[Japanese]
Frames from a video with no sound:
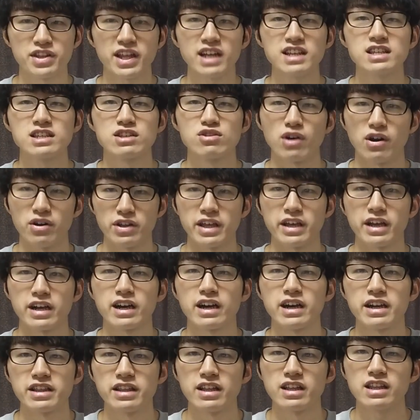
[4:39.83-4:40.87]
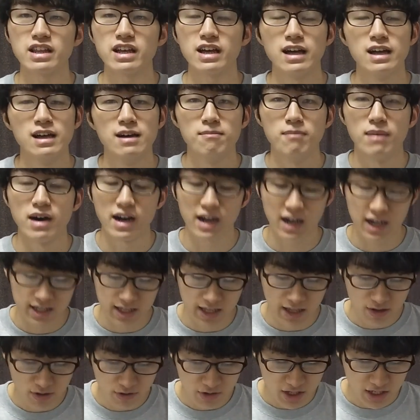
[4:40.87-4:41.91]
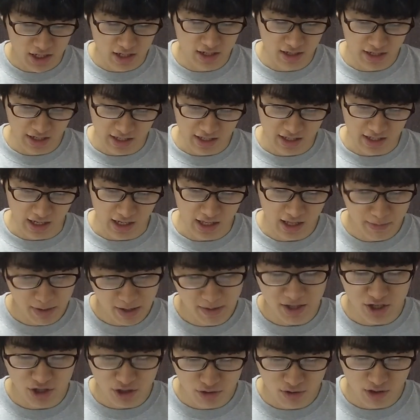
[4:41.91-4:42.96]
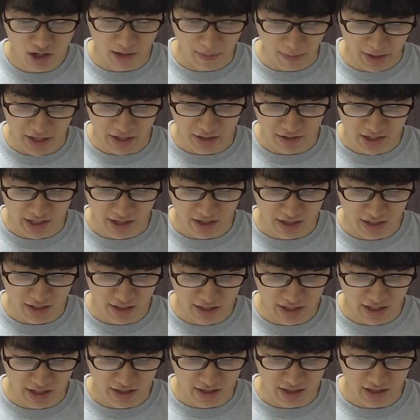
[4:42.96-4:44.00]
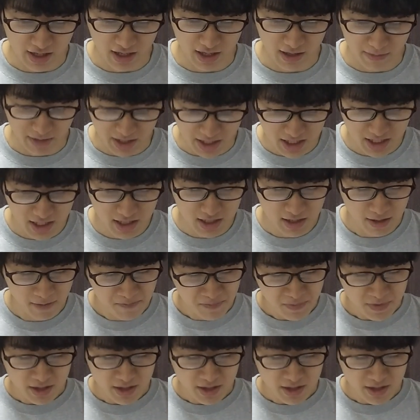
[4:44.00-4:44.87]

タッチとかね、描かれていた漫画さんの新連載で、まあ、今じゅうろっかんもやっている作品になっています。